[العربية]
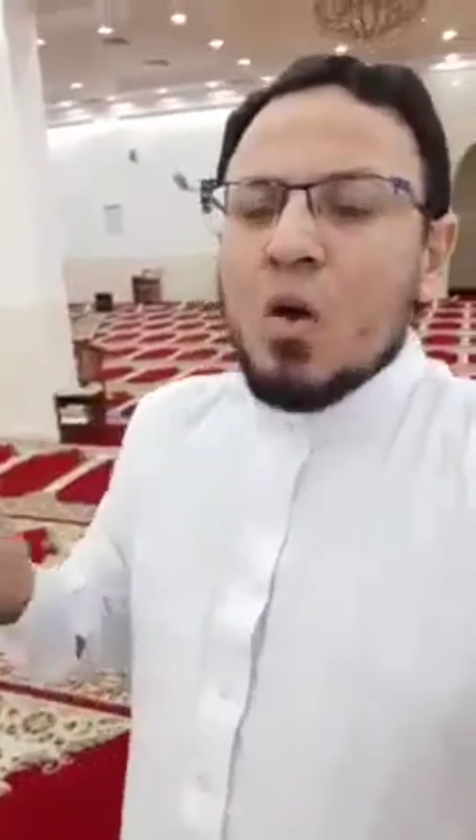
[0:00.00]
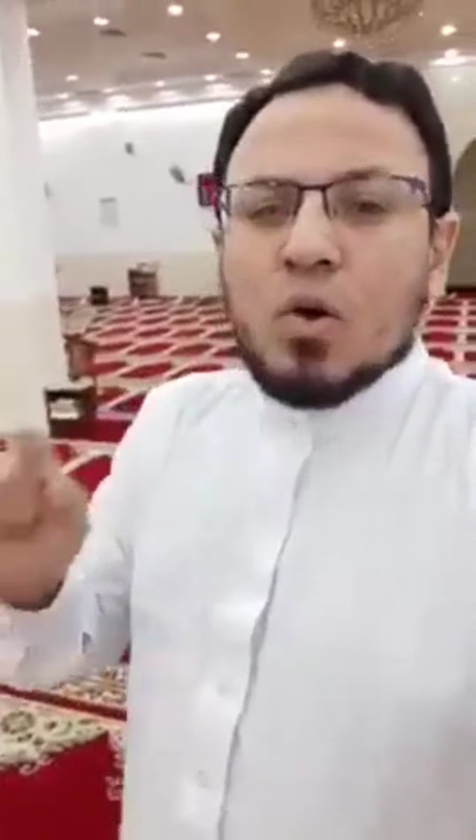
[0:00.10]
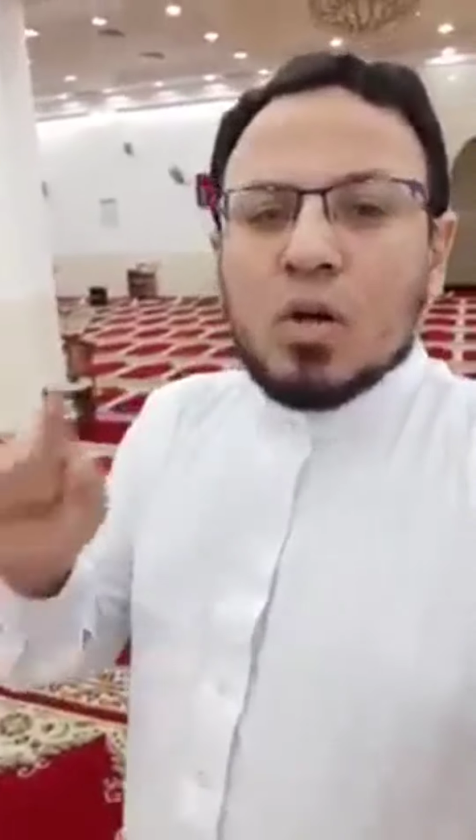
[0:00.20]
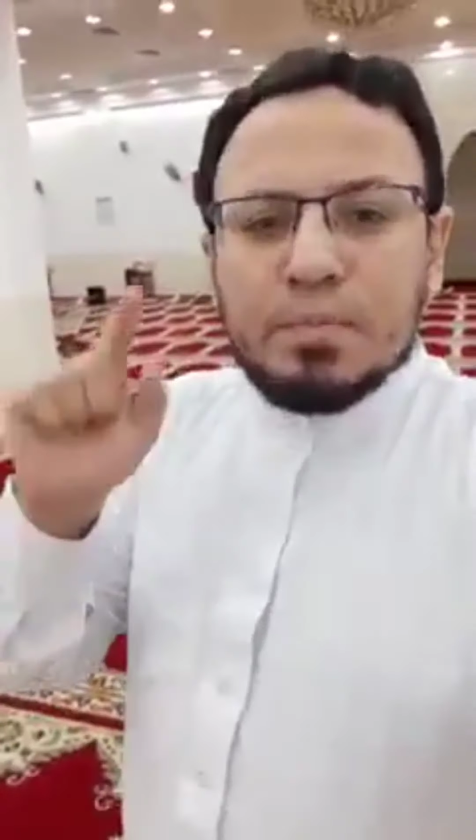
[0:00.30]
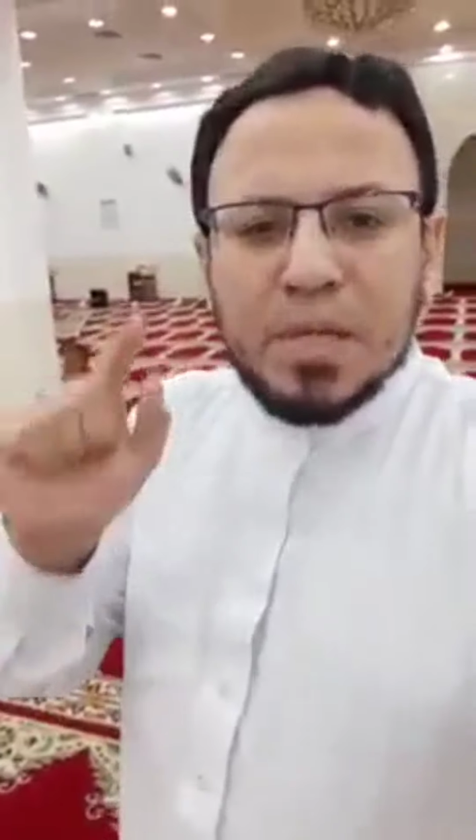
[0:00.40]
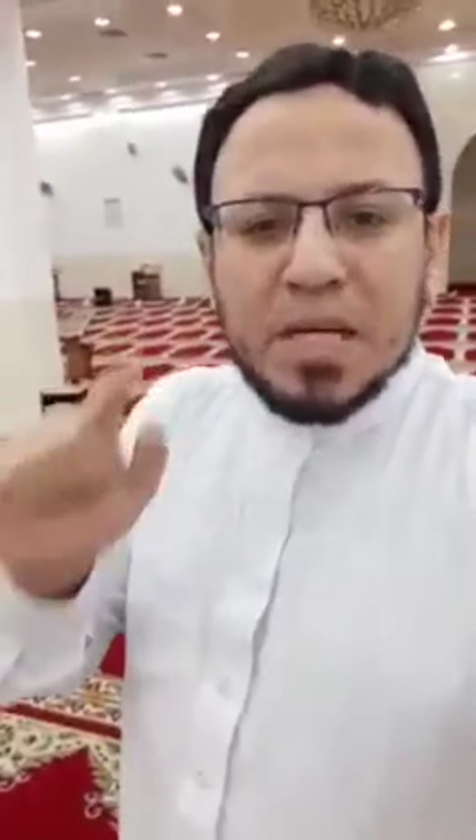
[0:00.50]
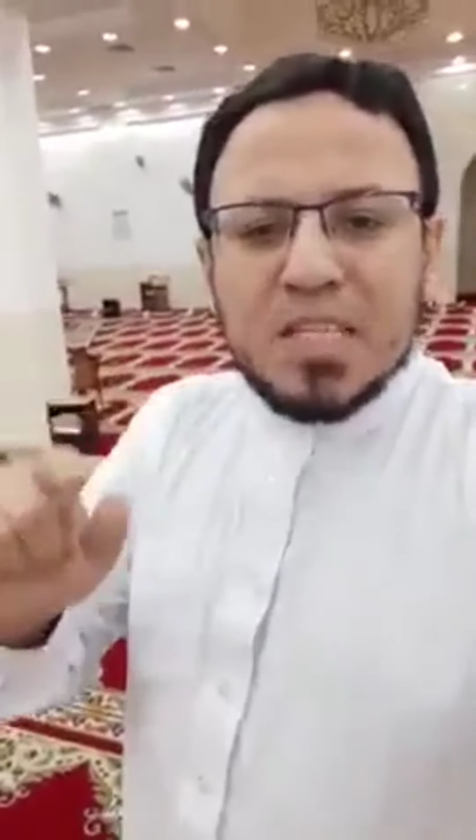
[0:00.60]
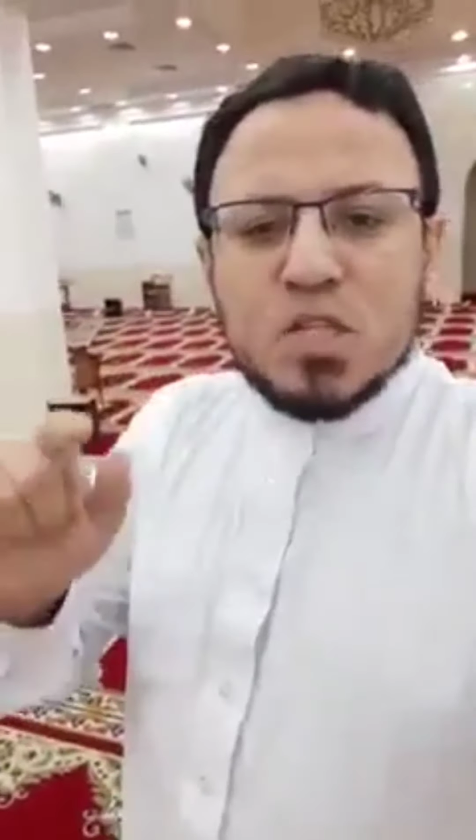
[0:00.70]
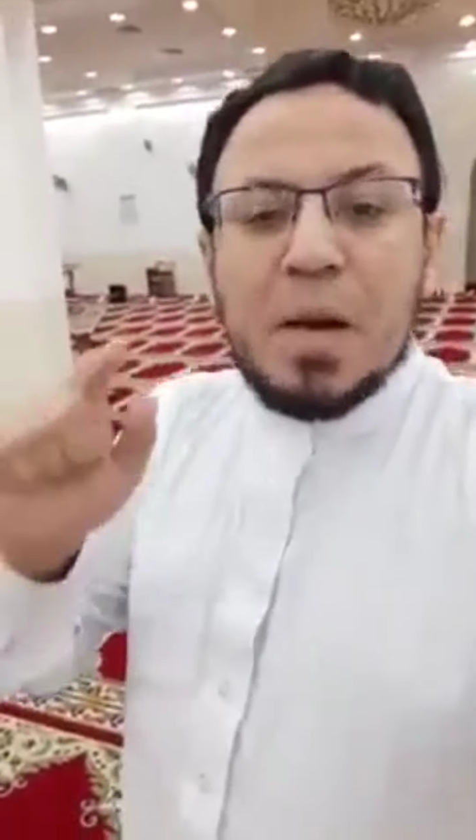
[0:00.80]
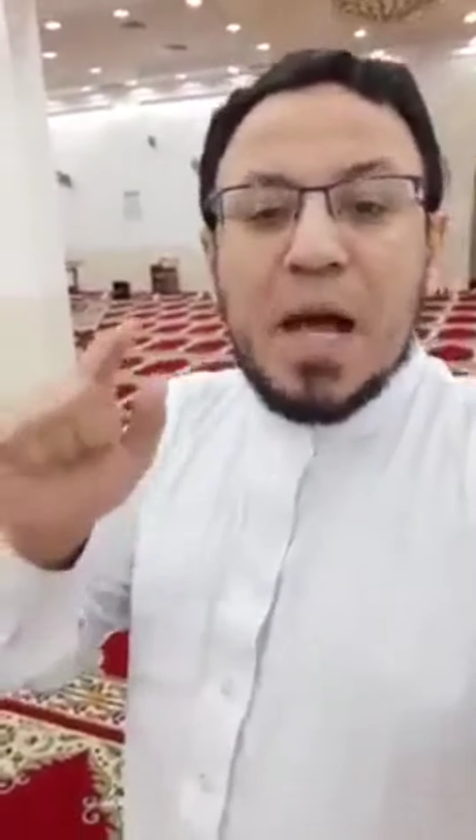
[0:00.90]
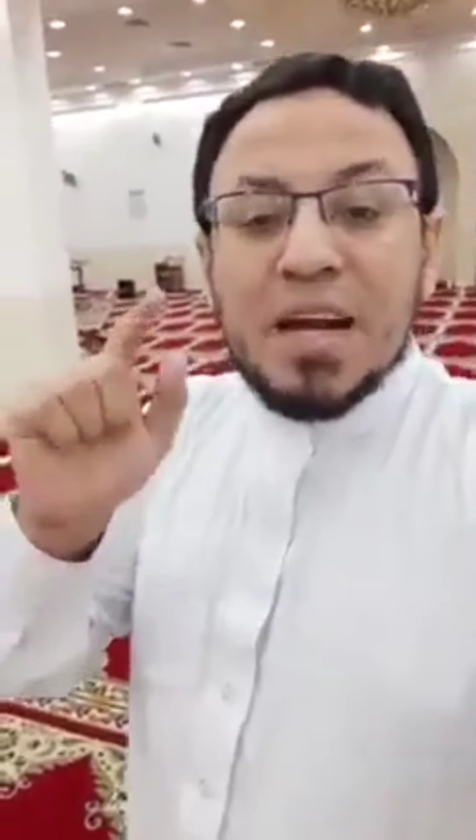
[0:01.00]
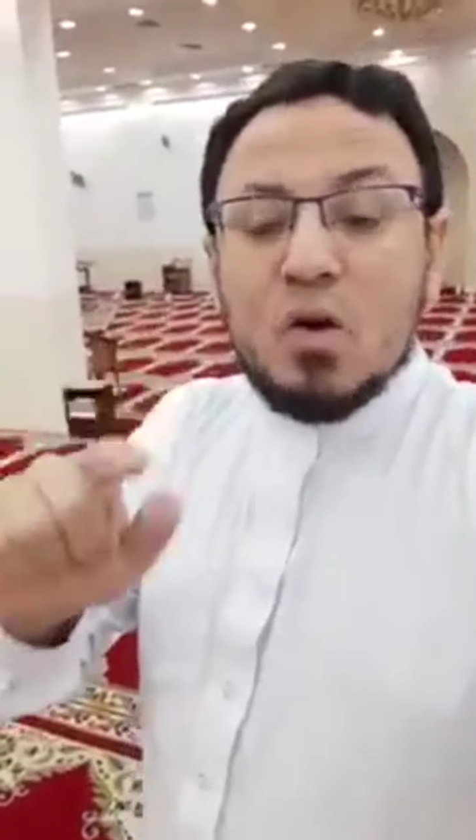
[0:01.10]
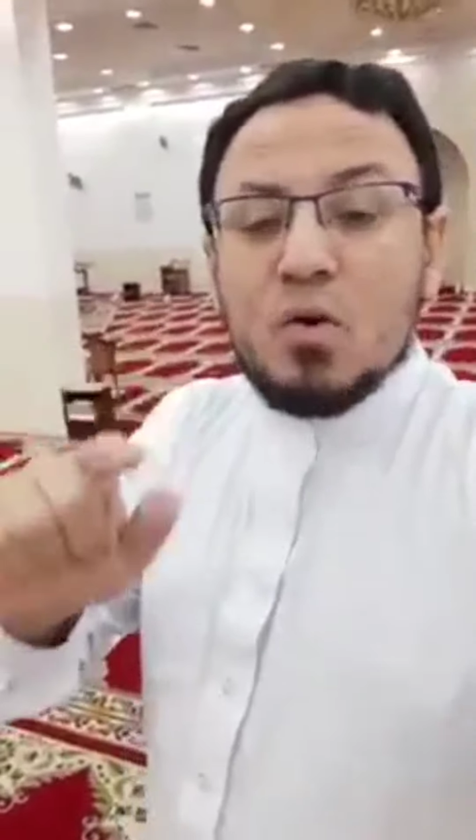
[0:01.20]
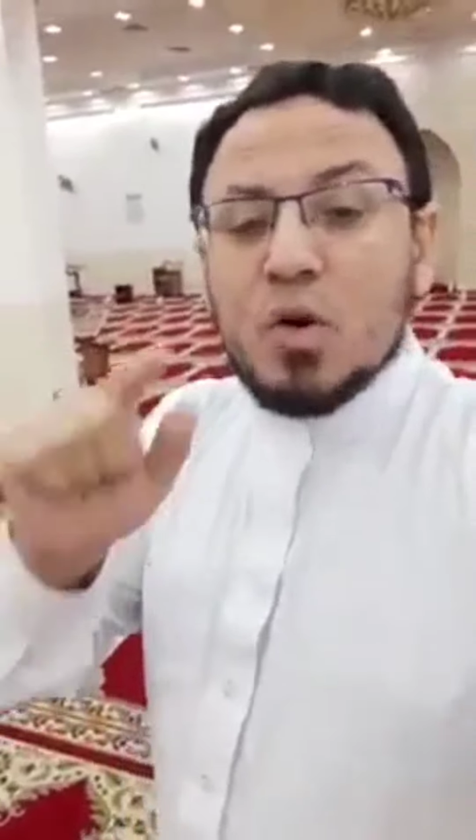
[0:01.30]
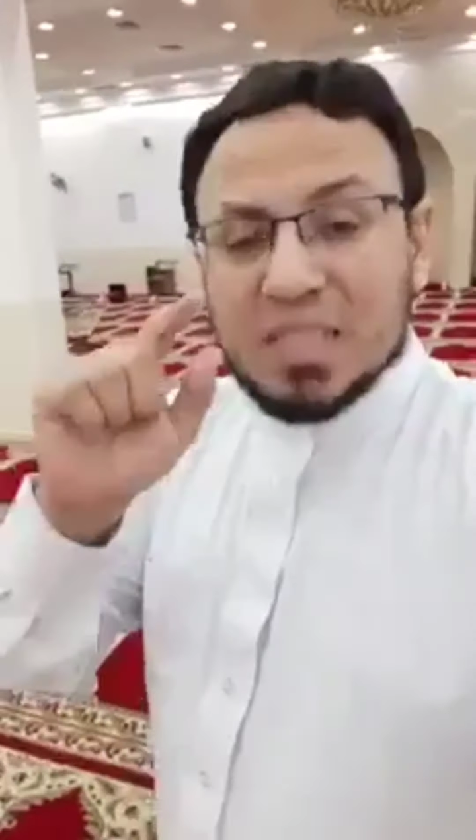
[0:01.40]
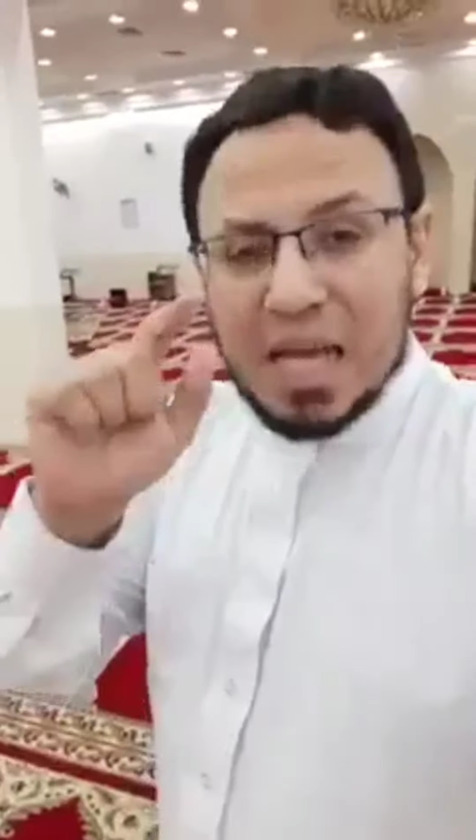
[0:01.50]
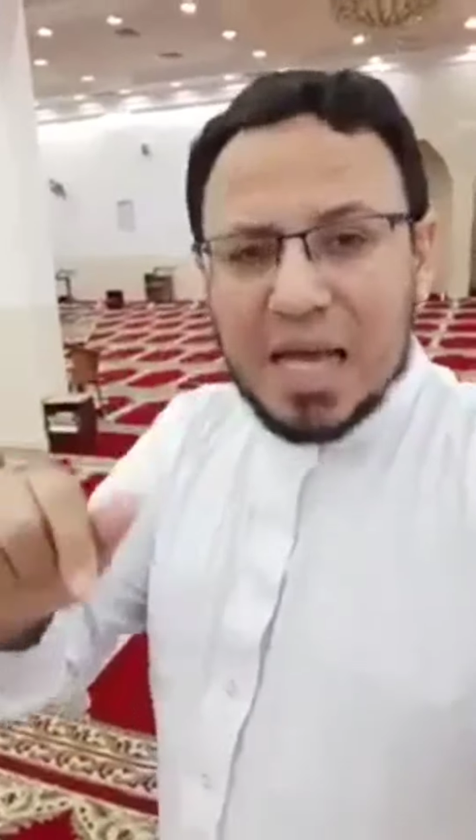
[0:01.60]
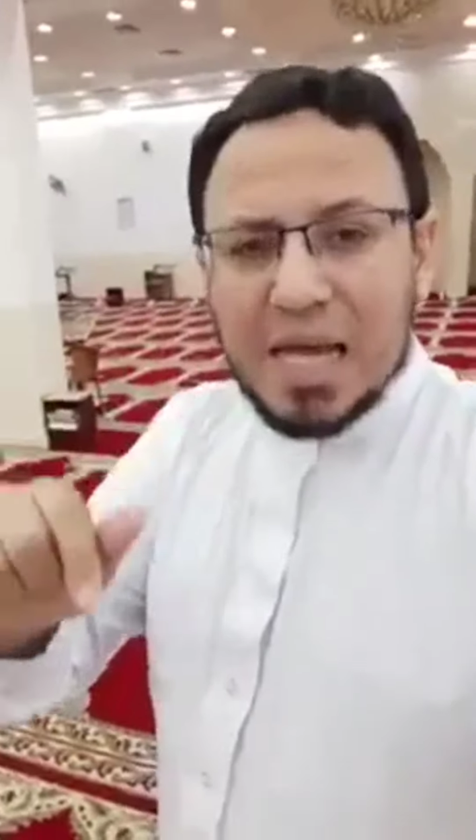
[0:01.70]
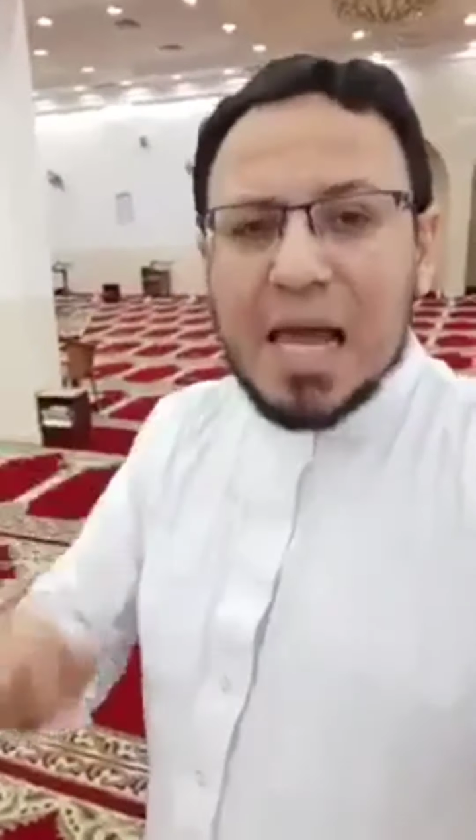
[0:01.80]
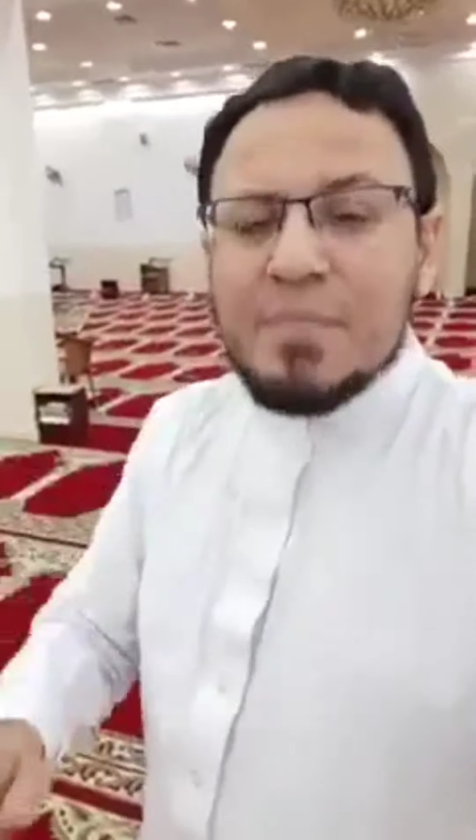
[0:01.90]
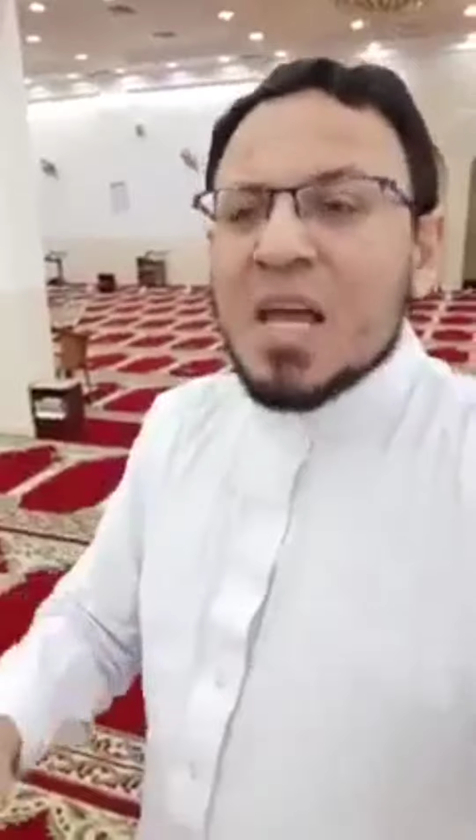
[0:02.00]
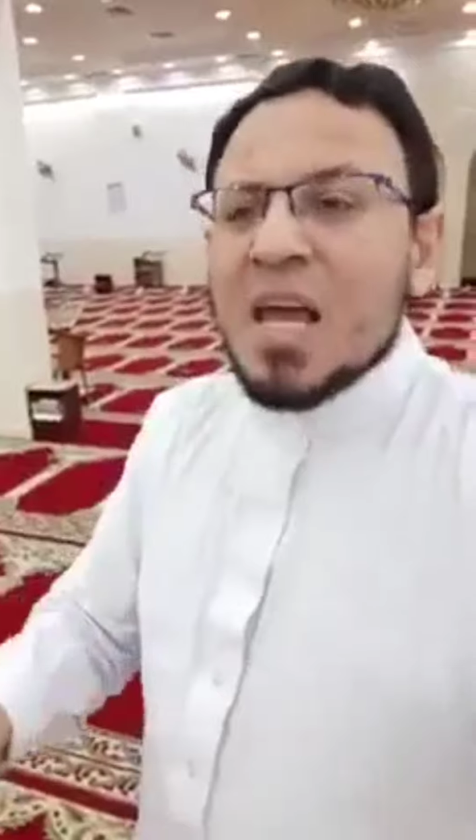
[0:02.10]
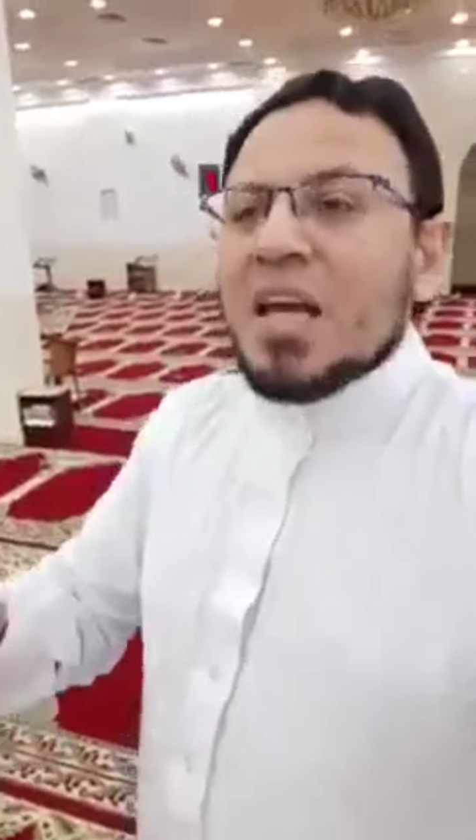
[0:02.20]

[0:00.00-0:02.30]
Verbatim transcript: وربنا سبحانه وتعالى